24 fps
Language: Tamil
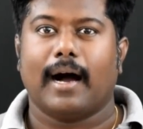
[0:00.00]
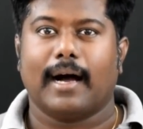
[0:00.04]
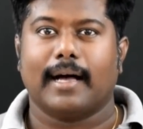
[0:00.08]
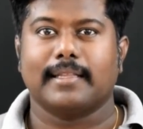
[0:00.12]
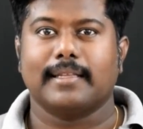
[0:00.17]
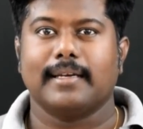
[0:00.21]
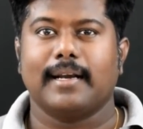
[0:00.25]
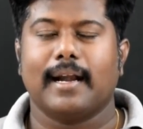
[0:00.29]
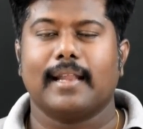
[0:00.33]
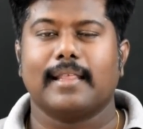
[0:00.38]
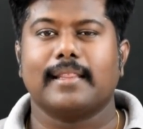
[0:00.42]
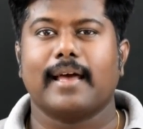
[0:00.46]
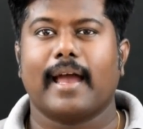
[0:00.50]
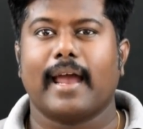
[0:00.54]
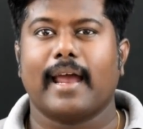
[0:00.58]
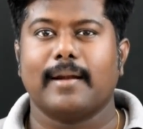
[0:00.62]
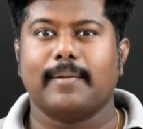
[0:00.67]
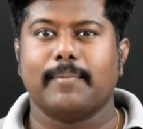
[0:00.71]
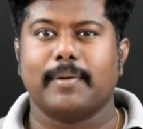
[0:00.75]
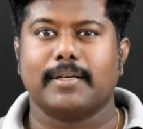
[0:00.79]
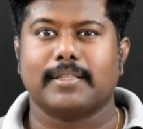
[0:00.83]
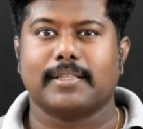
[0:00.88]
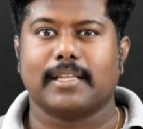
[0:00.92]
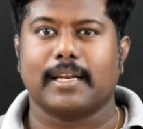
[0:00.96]
அதனால தான்
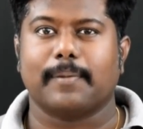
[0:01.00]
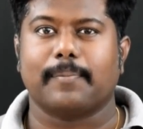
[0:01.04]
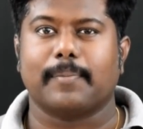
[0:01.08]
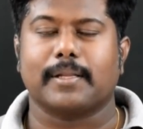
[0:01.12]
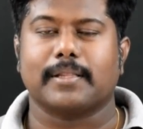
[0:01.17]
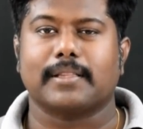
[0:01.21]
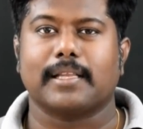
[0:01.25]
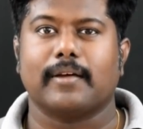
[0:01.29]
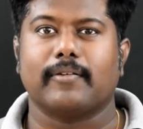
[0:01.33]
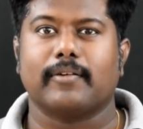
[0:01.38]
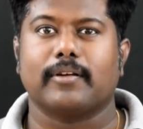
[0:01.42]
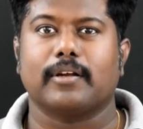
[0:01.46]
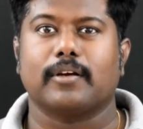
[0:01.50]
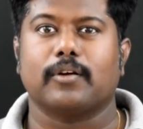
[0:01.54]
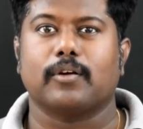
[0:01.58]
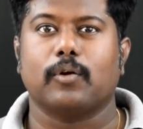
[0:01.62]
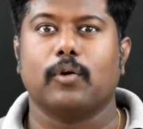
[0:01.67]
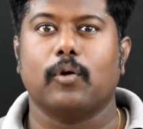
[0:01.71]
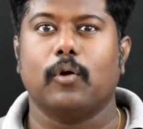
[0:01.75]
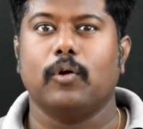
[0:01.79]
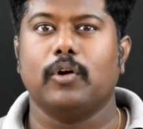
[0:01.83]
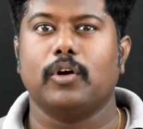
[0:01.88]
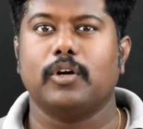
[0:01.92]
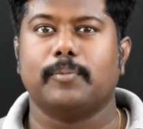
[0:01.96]
ஆன்மான் திரைப்படத்தில் அவர்
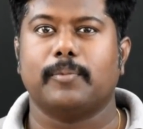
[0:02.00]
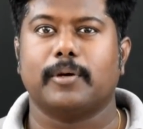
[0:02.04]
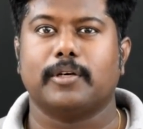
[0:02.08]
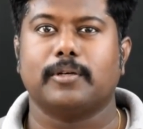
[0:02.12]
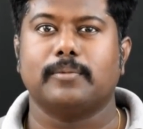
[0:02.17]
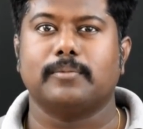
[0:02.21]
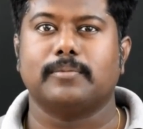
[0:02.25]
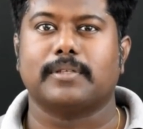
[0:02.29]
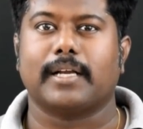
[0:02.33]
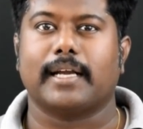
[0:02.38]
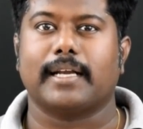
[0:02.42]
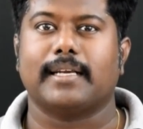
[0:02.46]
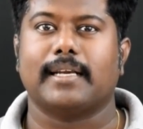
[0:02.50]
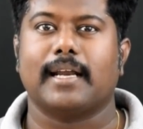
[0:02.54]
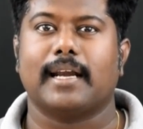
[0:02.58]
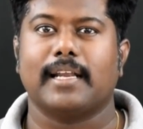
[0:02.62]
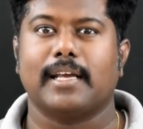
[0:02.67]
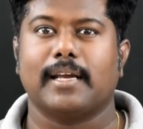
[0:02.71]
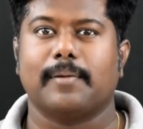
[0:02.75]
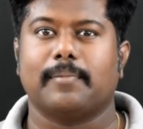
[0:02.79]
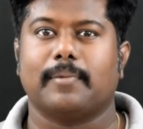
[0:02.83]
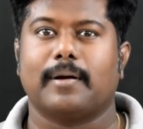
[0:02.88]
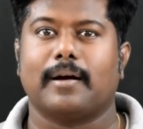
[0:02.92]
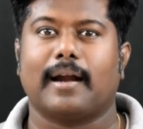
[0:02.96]
கோல்டு மற்றும்
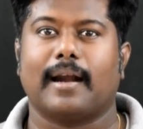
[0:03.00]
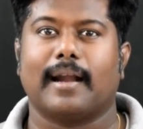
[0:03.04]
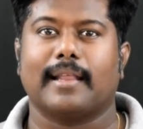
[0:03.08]
டைட்டானியம்